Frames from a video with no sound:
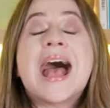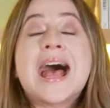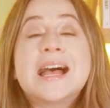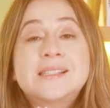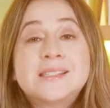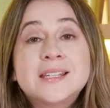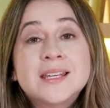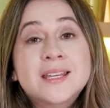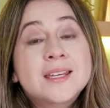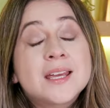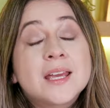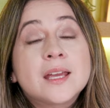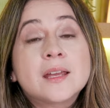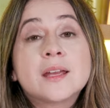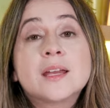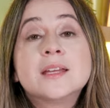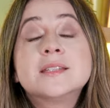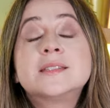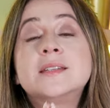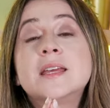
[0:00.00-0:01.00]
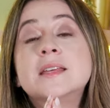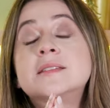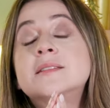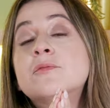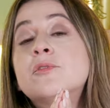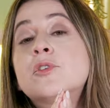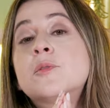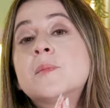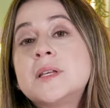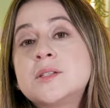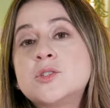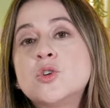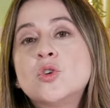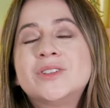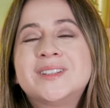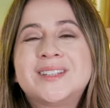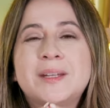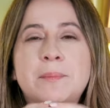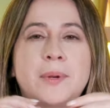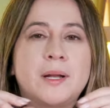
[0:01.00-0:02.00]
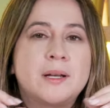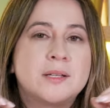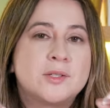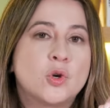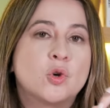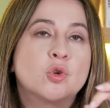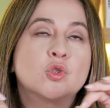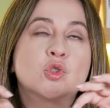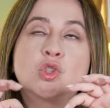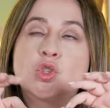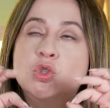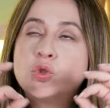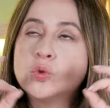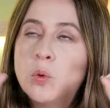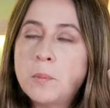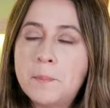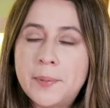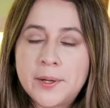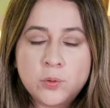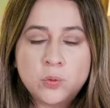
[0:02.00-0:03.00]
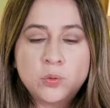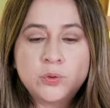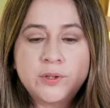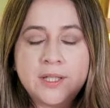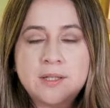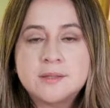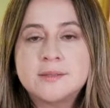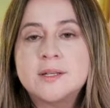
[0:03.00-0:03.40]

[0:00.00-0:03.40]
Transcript: Así que, si esta información te pareció súper útil,